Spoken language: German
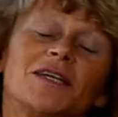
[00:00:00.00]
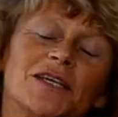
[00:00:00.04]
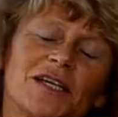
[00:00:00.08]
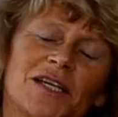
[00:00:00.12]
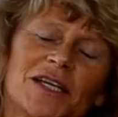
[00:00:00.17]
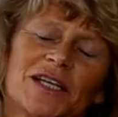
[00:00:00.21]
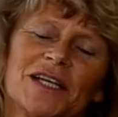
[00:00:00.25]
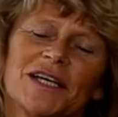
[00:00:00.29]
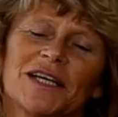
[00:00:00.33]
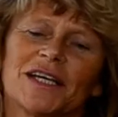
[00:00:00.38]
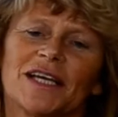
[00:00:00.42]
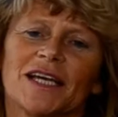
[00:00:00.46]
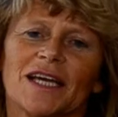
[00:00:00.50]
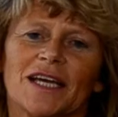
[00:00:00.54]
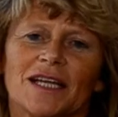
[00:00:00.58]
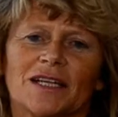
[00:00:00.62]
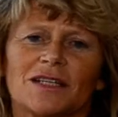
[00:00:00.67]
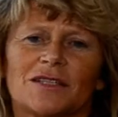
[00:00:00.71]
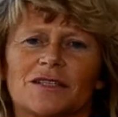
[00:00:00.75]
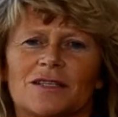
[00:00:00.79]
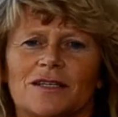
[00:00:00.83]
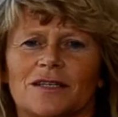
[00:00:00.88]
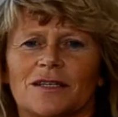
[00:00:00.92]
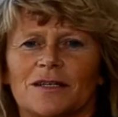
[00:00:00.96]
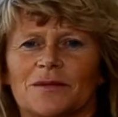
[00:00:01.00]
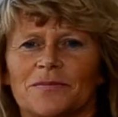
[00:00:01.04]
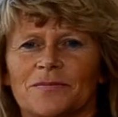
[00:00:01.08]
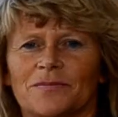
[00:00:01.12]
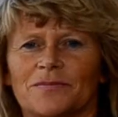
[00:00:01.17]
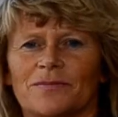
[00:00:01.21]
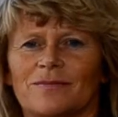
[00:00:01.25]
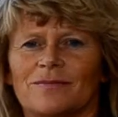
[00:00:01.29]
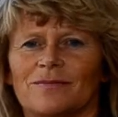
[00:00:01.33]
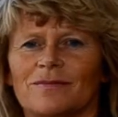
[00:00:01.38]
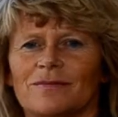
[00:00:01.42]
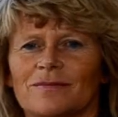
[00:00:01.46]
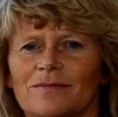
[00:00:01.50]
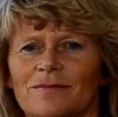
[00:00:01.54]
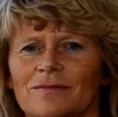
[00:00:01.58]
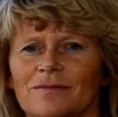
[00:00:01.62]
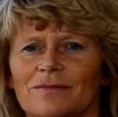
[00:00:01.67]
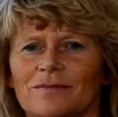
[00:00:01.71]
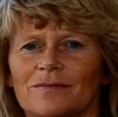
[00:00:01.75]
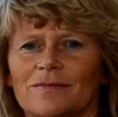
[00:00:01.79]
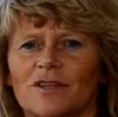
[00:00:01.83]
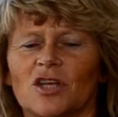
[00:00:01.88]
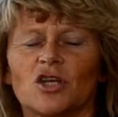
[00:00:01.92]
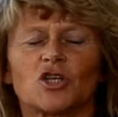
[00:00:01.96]
Jeder kennt sie.
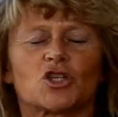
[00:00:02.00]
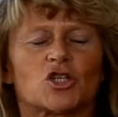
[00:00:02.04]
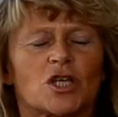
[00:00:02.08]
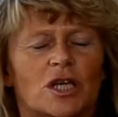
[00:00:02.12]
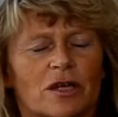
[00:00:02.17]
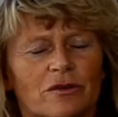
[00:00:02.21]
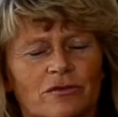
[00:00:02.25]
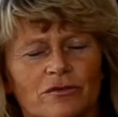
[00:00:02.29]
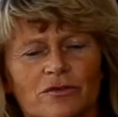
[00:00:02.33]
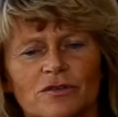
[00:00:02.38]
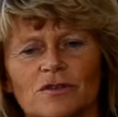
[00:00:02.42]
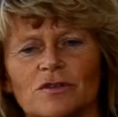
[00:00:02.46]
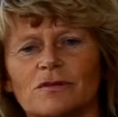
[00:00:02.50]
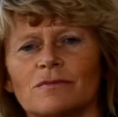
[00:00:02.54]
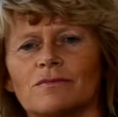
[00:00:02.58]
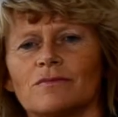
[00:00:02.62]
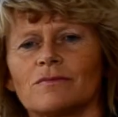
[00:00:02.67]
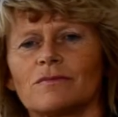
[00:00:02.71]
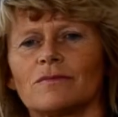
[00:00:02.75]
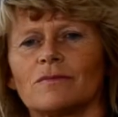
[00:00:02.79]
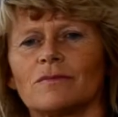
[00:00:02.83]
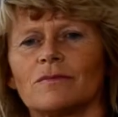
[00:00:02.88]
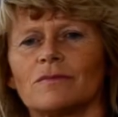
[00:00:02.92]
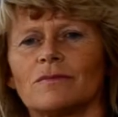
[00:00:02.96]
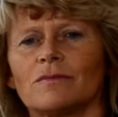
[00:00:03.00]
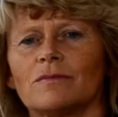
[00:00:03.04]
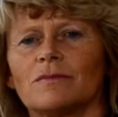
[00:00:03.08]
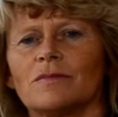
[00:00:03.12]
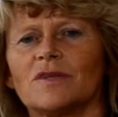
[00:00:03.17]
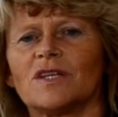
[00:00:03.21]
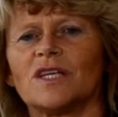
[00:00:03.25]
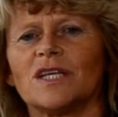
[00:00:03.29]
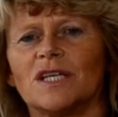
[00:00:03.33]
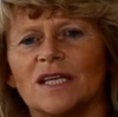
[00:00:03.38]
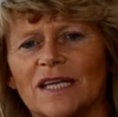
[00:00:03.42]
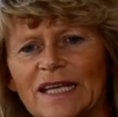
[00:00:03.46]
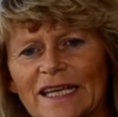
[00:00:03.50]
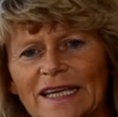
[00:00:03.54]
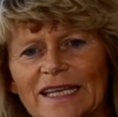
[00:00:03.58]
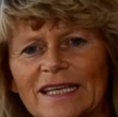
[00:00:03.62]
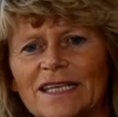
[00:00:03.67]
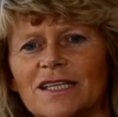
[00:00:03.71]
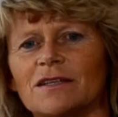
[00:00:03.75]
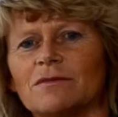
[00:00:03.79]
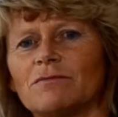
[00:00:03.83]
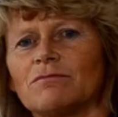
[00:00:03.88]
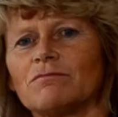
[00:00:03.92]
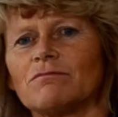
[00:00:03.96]
Chefs, die
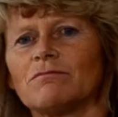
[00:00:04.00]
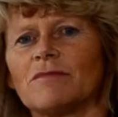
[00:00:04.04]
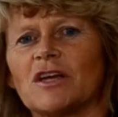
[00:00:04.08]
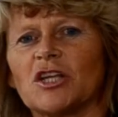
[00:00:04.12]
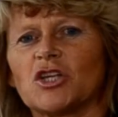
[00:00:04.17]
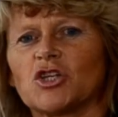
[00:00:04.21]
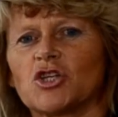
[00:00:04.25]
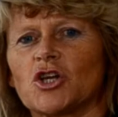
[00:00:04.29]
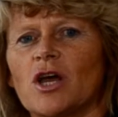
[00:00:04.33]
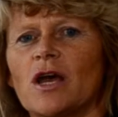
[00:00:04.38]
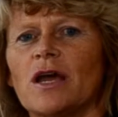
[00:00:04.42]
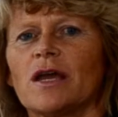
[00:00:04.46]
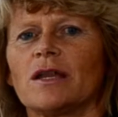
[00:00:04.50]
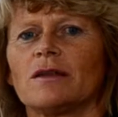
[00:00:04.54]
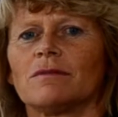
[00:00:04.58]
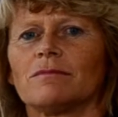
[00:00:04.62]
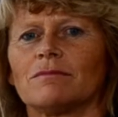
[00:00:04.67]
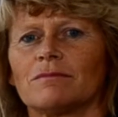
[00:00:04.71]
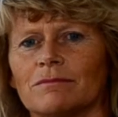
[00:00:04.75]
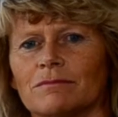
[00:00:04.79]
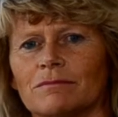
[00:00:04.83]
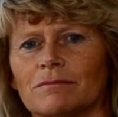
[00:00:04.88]
nicht entscheiden.